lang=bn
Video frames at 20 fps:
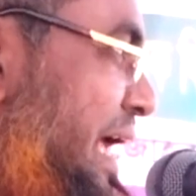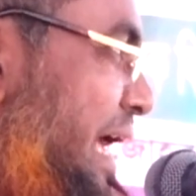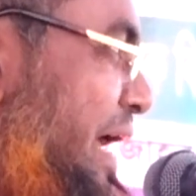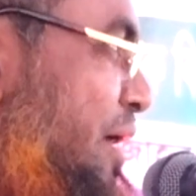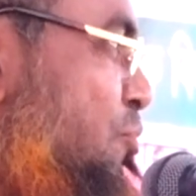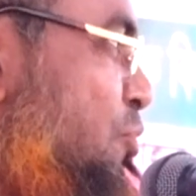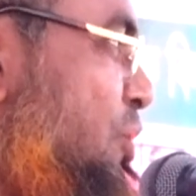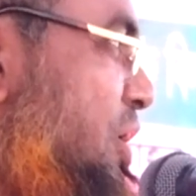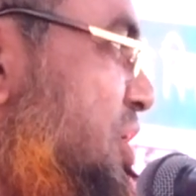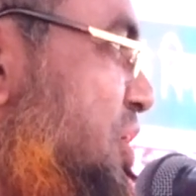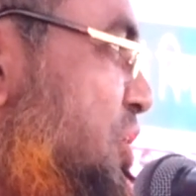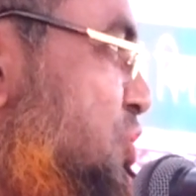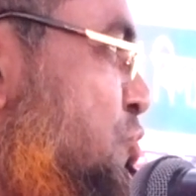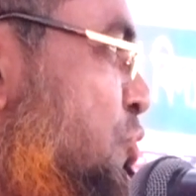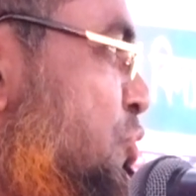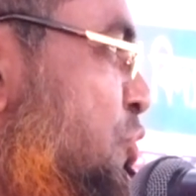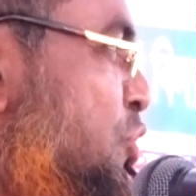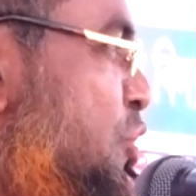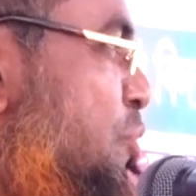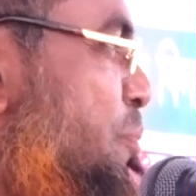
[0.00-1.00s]
এগুলিকে
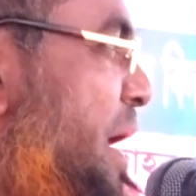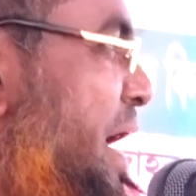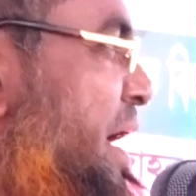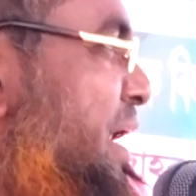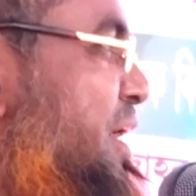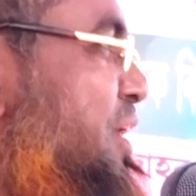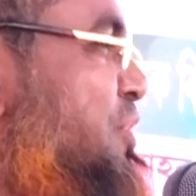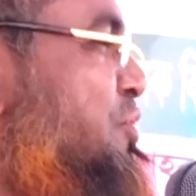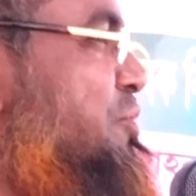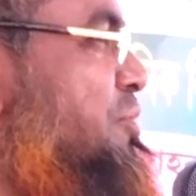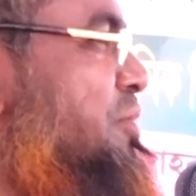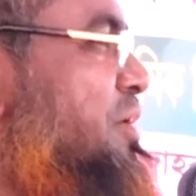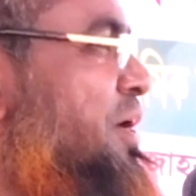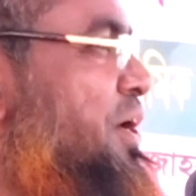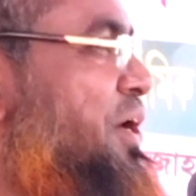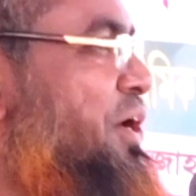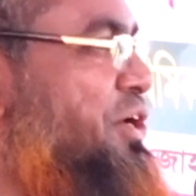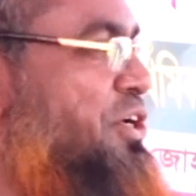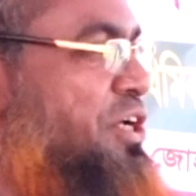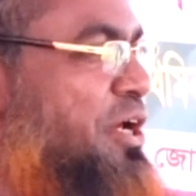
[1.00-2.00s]
সৈন্যবাহিনী
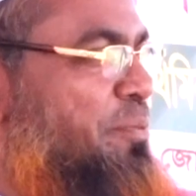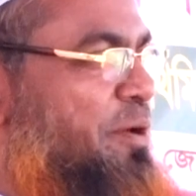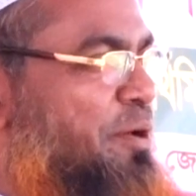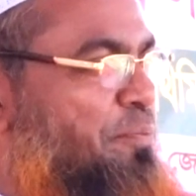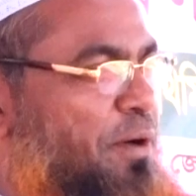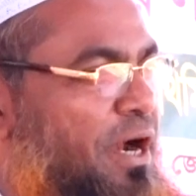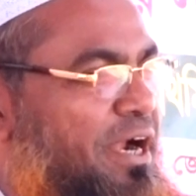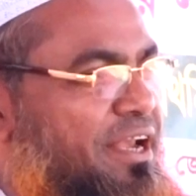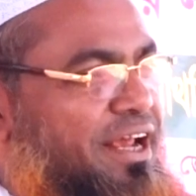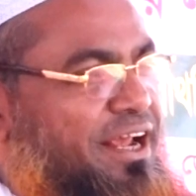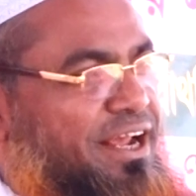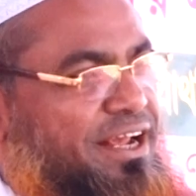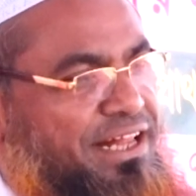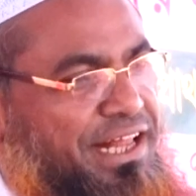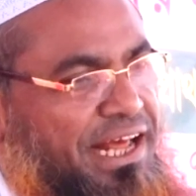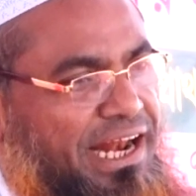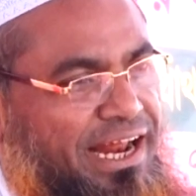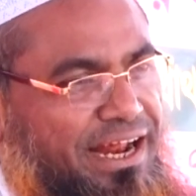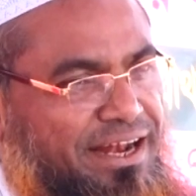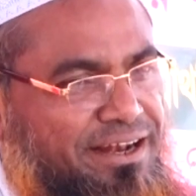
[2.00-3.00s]
হিসেবে পাঠিয়ে
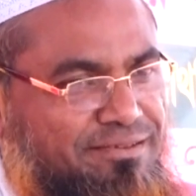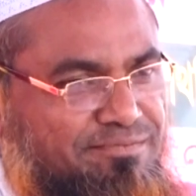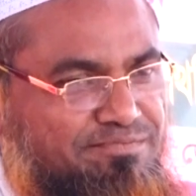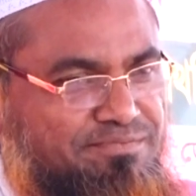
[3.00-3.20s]
দিলেন